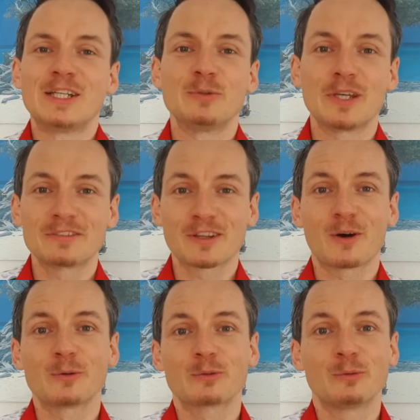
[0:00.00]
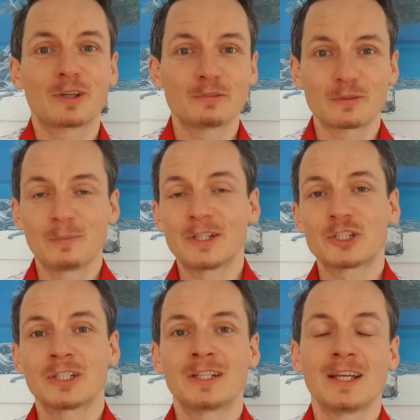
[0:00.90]
Du gehst raus, du triffst
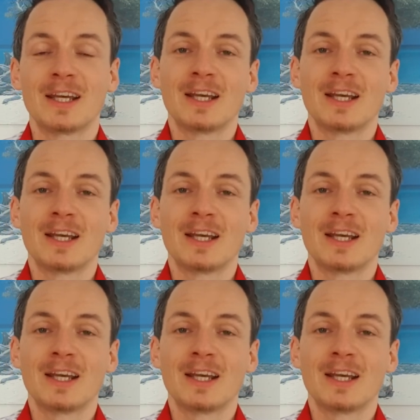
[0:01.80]
Menschen,